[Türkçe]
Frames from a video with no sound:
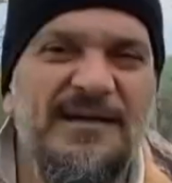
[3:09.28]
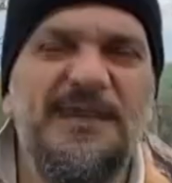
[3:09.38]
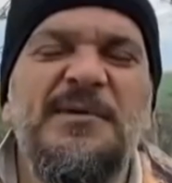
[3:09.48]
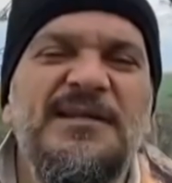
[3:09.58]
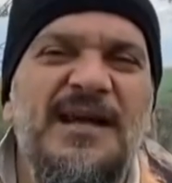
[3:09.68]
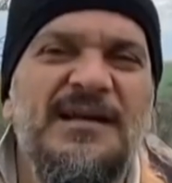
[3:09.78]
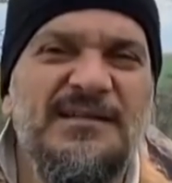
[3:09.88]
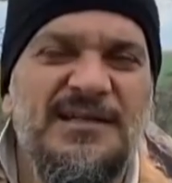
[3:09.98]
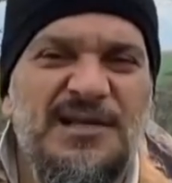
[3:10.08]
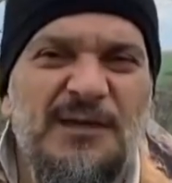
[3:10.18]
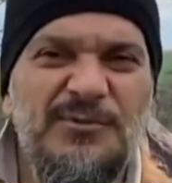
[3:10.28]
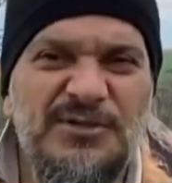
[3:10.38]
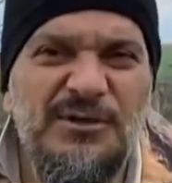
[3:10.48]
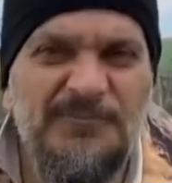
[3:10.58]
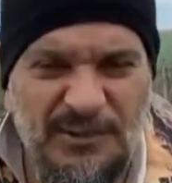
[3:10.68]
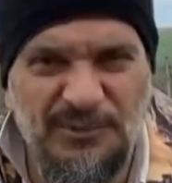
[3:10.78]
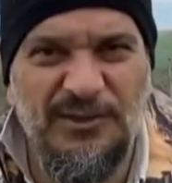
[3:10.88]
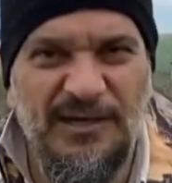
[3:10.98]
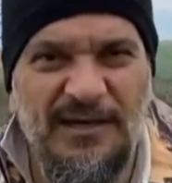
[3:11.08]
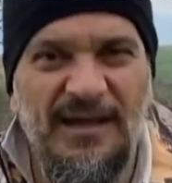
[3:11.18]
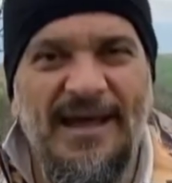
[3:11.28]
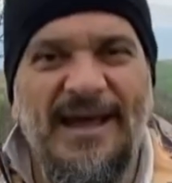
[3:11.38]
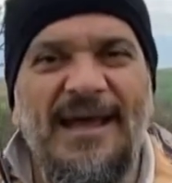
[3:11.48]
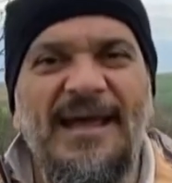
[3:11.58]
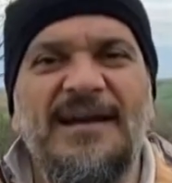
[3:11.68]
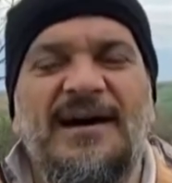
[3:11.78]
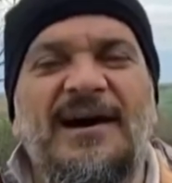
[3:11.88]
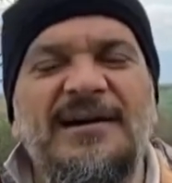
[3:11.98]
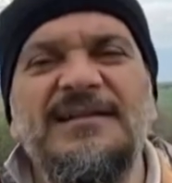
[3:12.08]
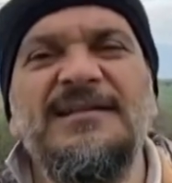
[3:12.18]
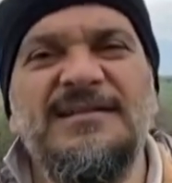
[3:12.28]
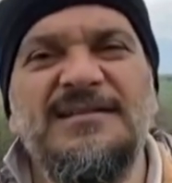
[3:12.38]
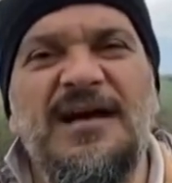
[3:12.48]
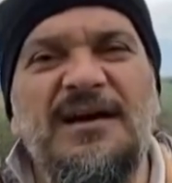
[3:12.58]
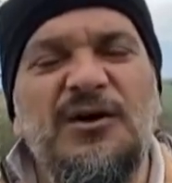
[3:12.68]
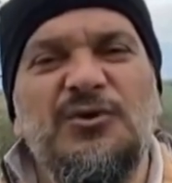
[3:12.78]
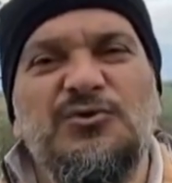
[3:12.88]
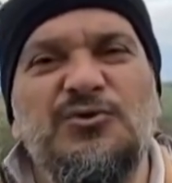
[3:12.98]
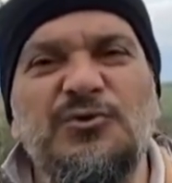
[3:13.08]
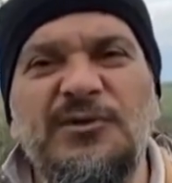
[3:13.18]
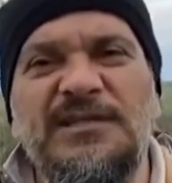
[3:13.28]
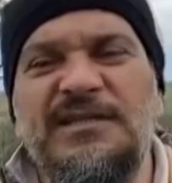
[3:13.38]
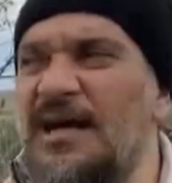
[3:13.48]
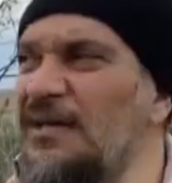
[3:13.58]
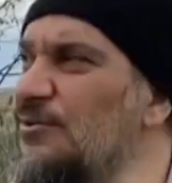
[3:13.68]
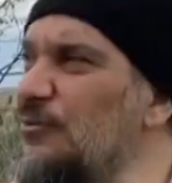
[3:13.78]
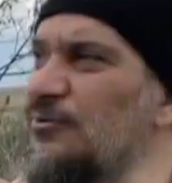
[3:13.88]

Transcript: Kıymetli arkadaşlar bu sebepten dolayı eğer arılığınızda su ihtiyacı